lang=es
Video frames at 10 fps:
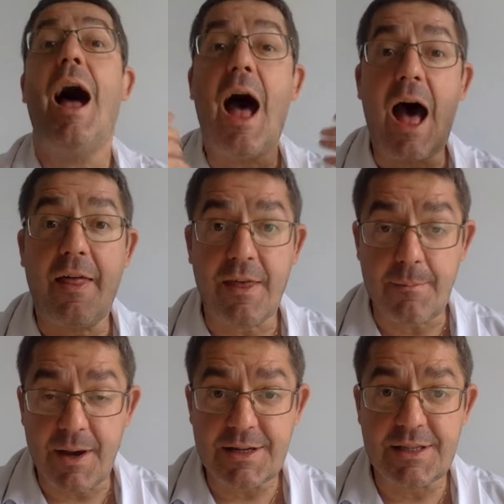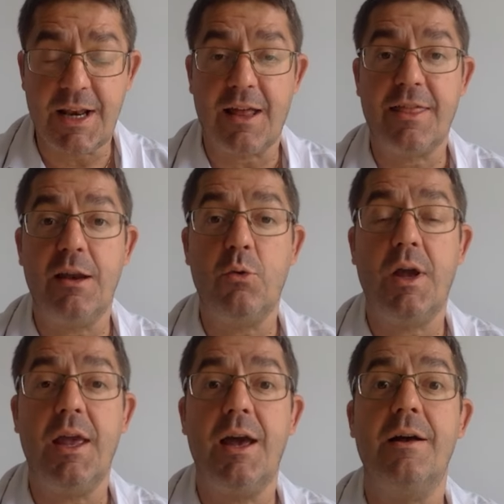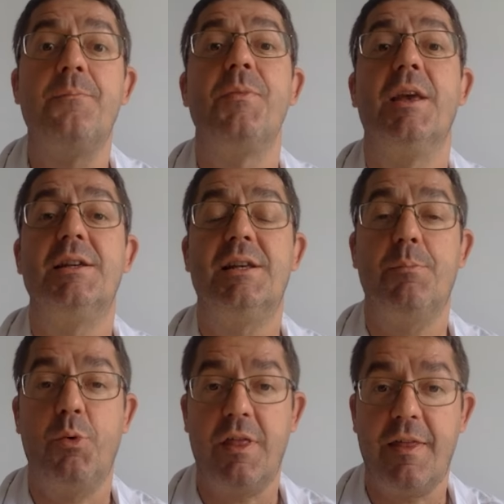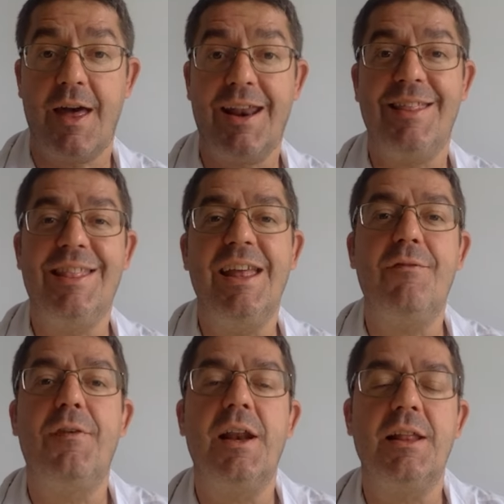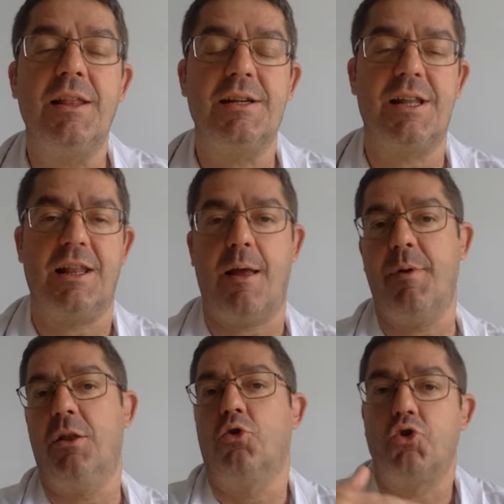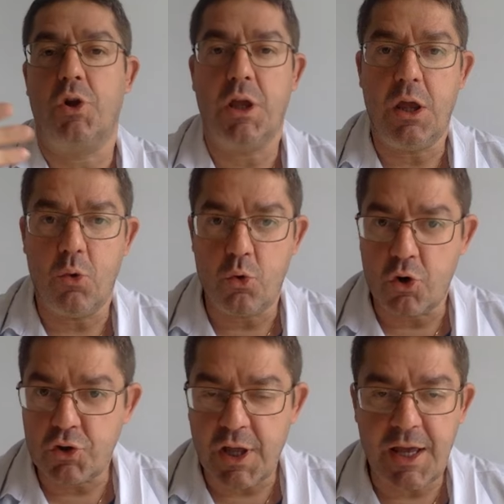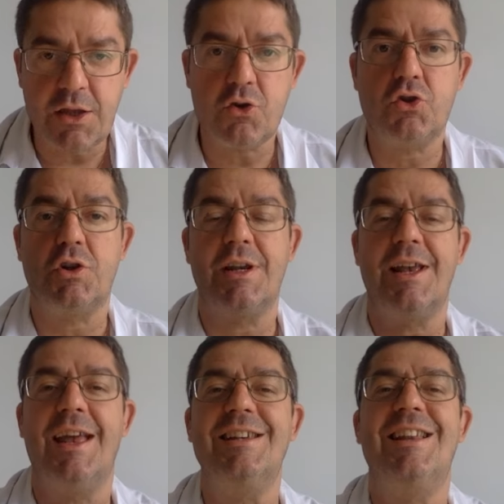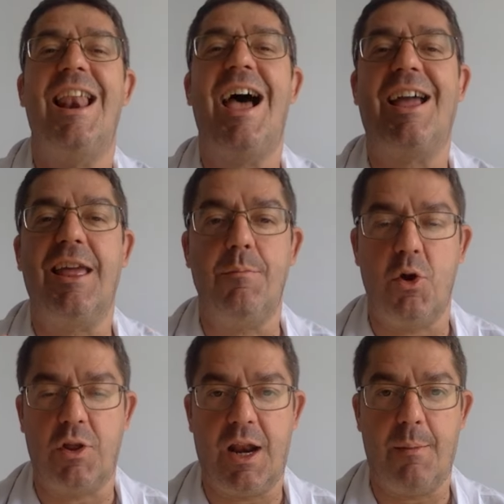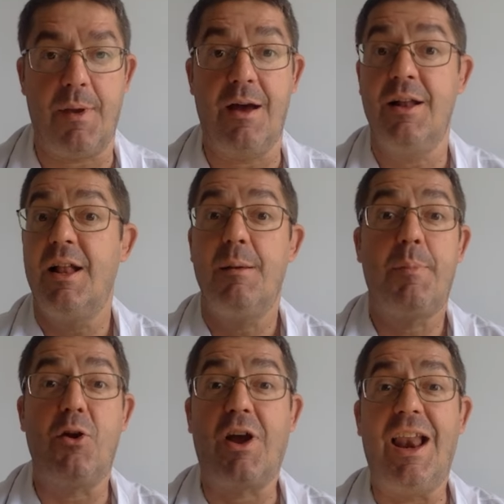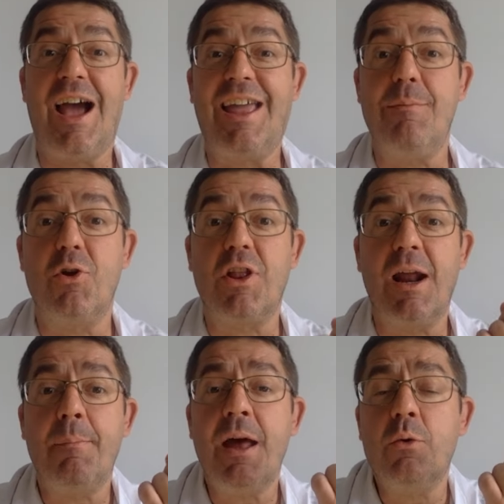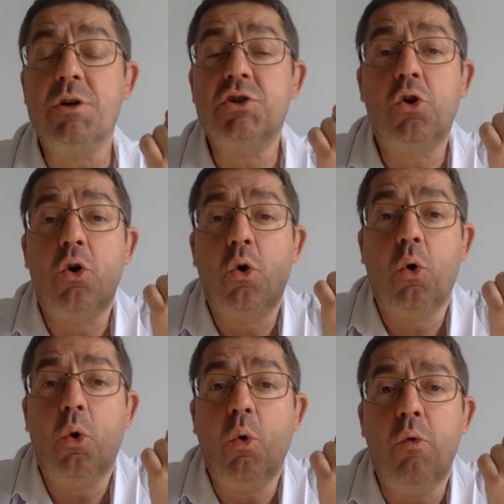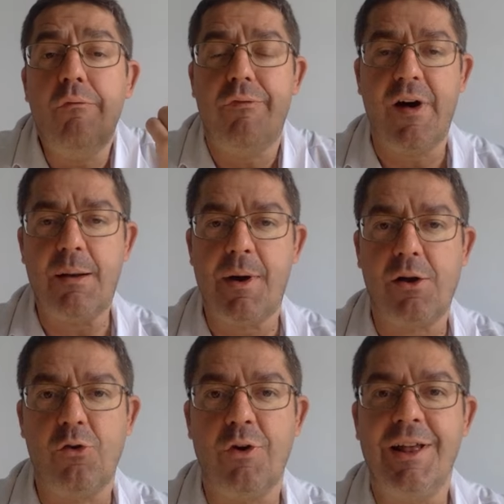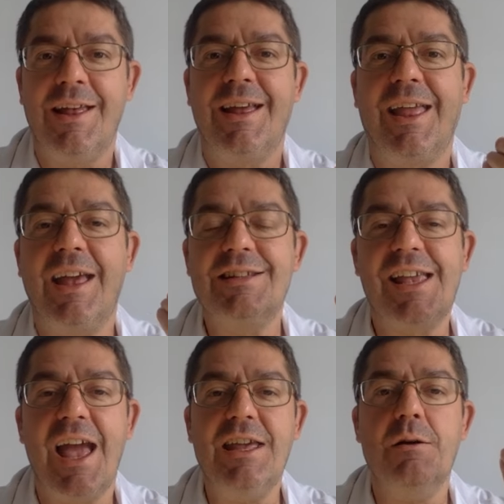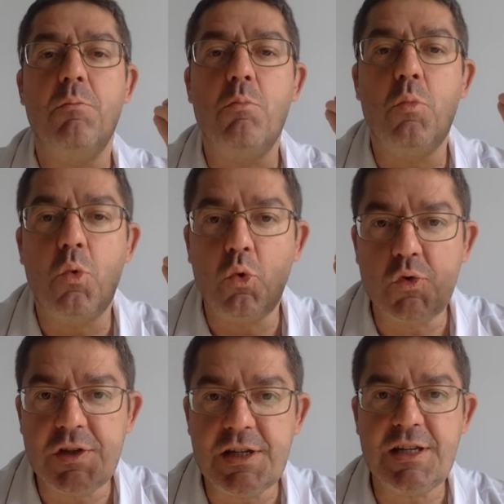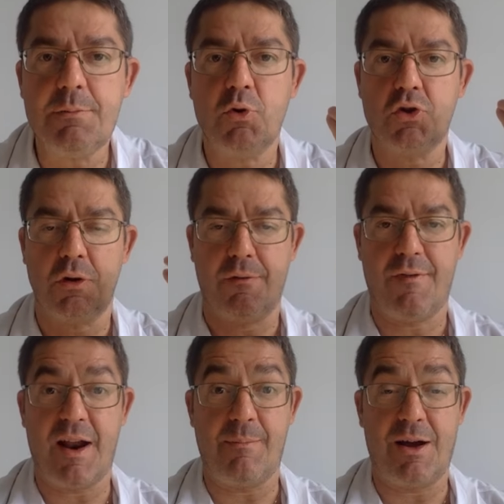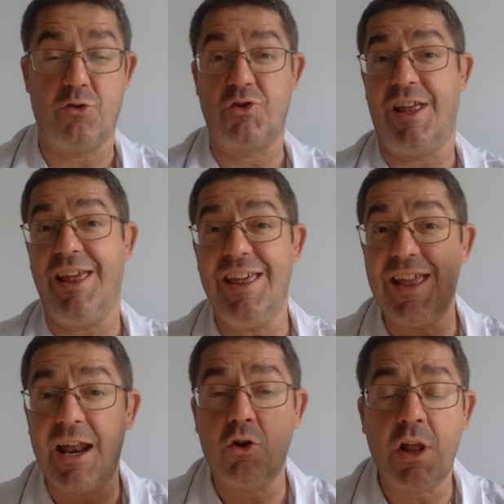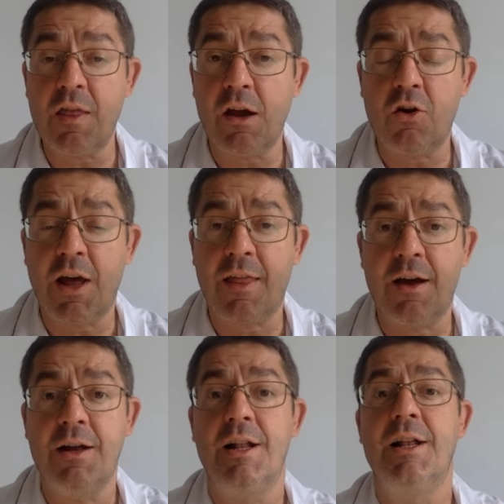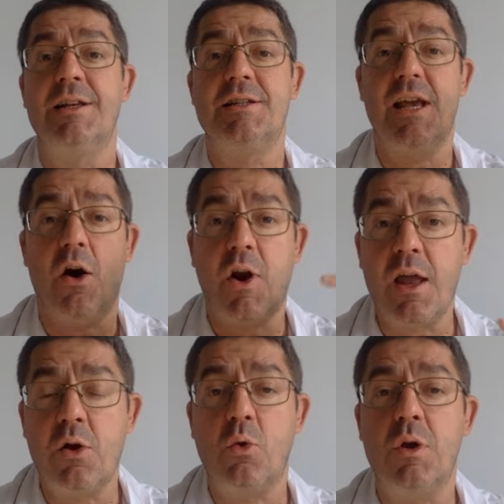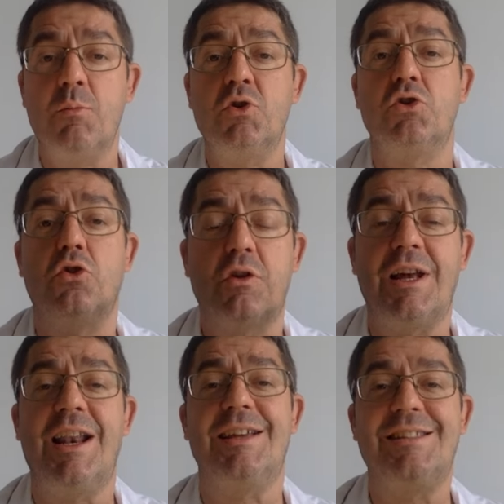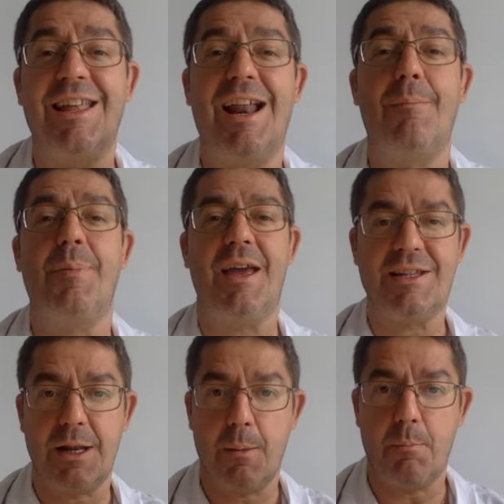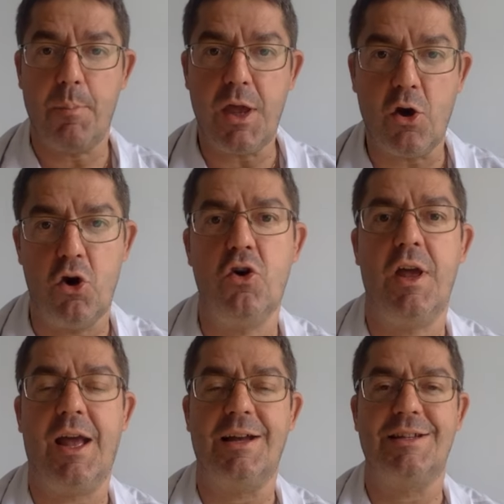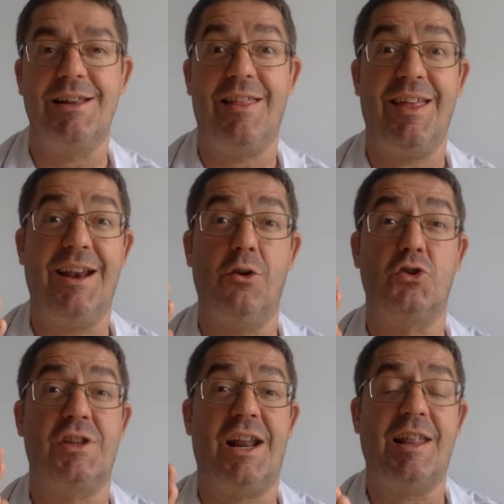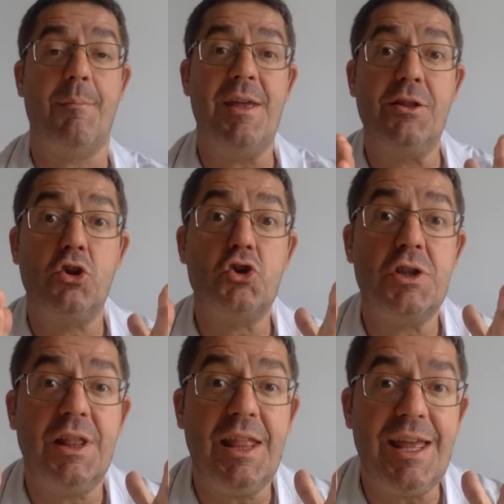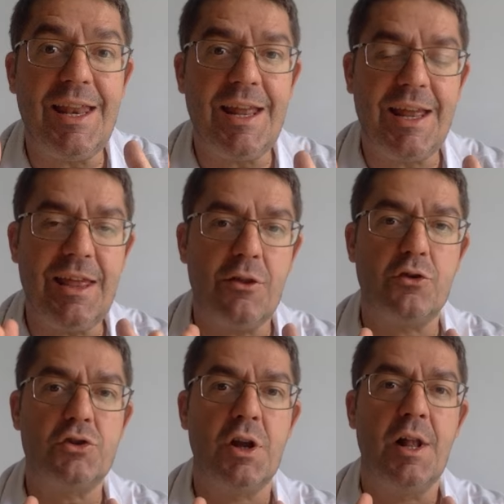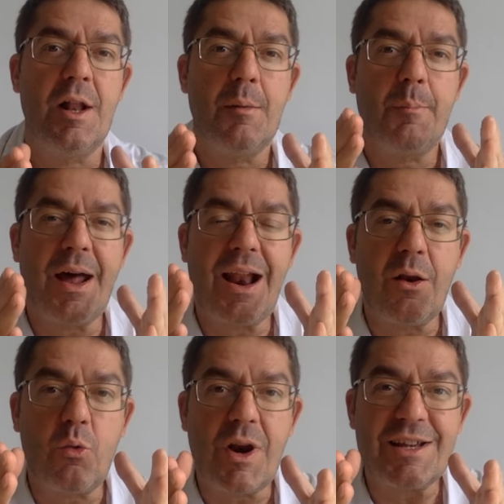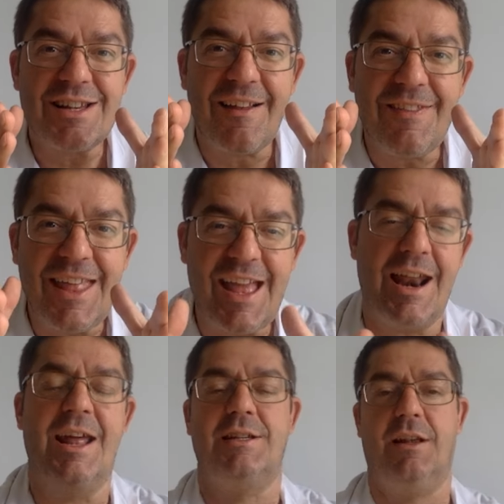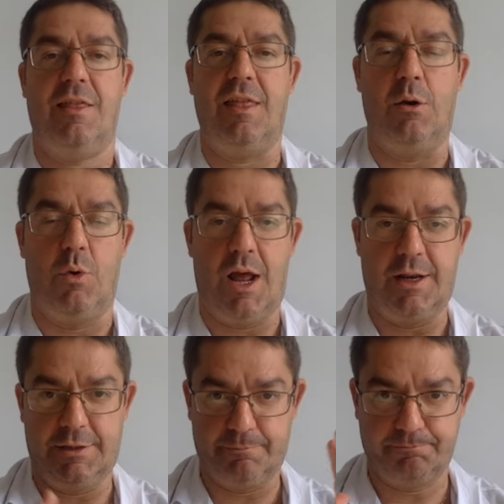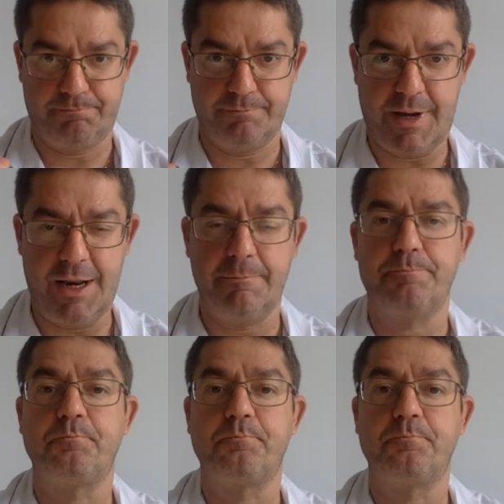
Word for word: además de la cirugía, se puede dar diferentes tratamientos y uno de ellos es la quimioterapia. Pero que la quimioterapia no es solo un fármaco, que es que hay muchísimos fármacos y ya no te digo nada si ahora incluimos todas las terapias biológicas, es decir, los tratamientos dirigidos para algunas dianas celulares. ¿Vale?